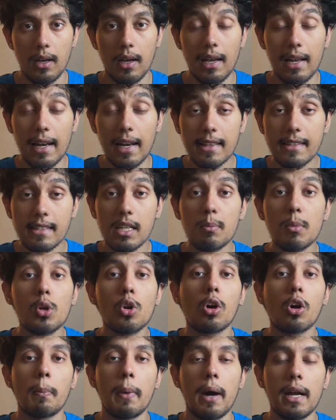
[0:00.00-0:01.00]
లెట్సే మీరు
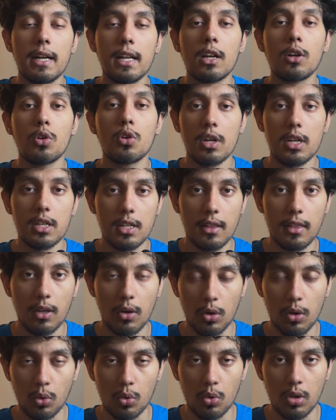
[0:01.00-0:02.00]
ఒక పార్టీకి డొనేషన్ ఇద్దాం
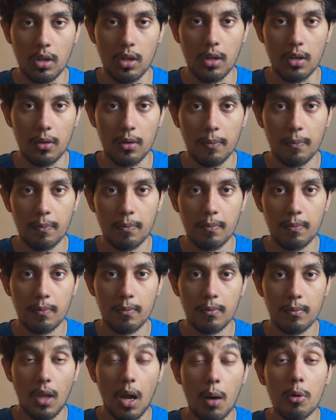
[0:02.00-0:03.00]
అనుకుంటున్నారు
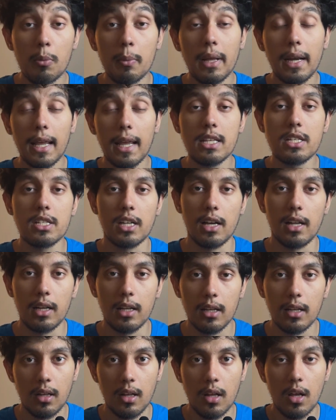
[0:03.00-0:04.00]
అప్పుడు మీరు ఏం చేయాలి
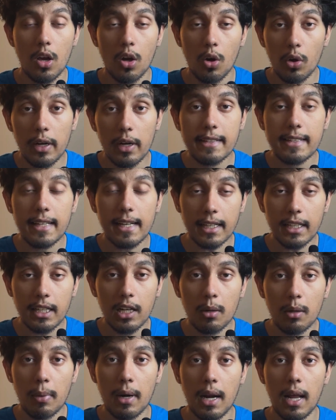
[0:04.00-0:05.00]
కొన్ని సెలెక్టెడ్
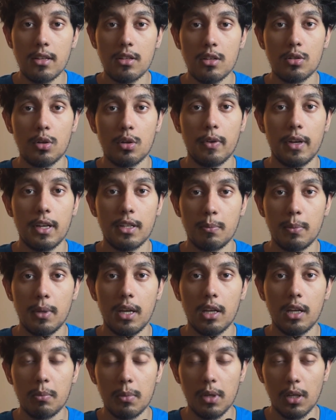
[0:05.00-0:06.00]
బ్రాంచెస్ ఆఫ్
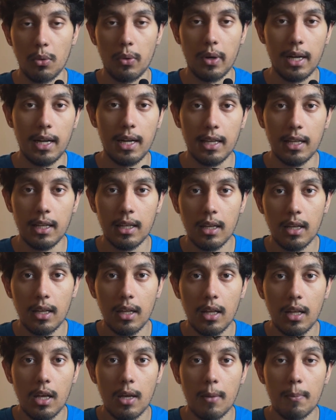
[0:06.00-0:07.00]
ఎస్బీఐకి మీరు వెళ్ళి
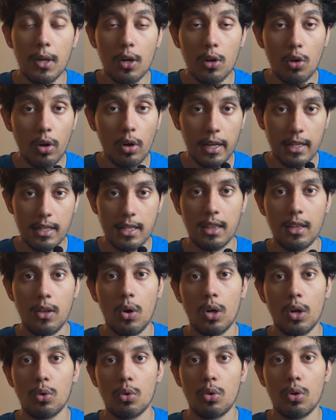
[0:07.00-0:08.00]
మీరు డొనేట్ చేద్దాం
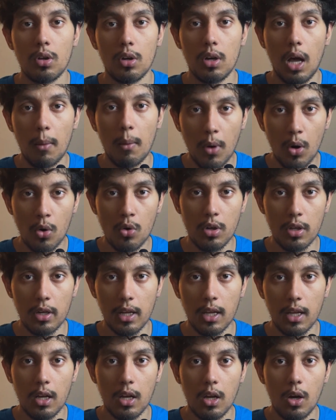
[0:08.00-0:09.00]
అనుకుంటున్న అమౌంట్ని
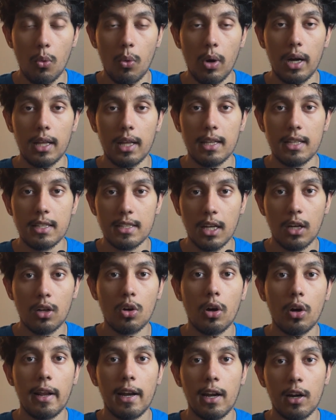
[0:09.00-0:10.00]
వాళ్ళకి చెక్
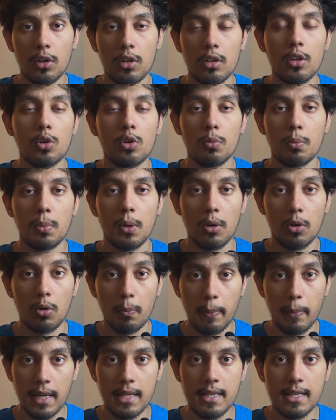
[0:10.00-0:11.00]
ఆర్ ఎలక్ట్రానిక్ రూపంలో
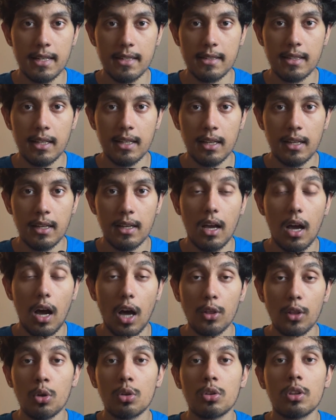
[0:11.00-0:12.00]
పే చేసి
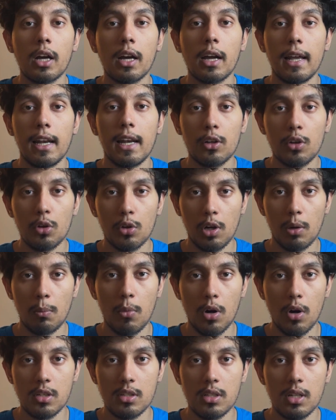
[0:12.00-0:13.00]
అందుకు తగ్గ ఎలక్టోరల్
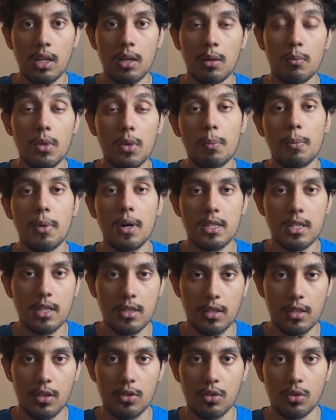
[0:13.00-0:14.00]
బాండ్స్ని మీరు పర్చేస్
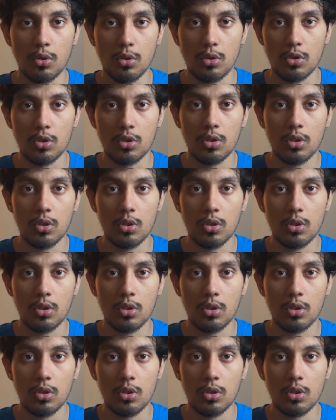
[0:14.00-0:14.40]
చేసుకోవచ్చు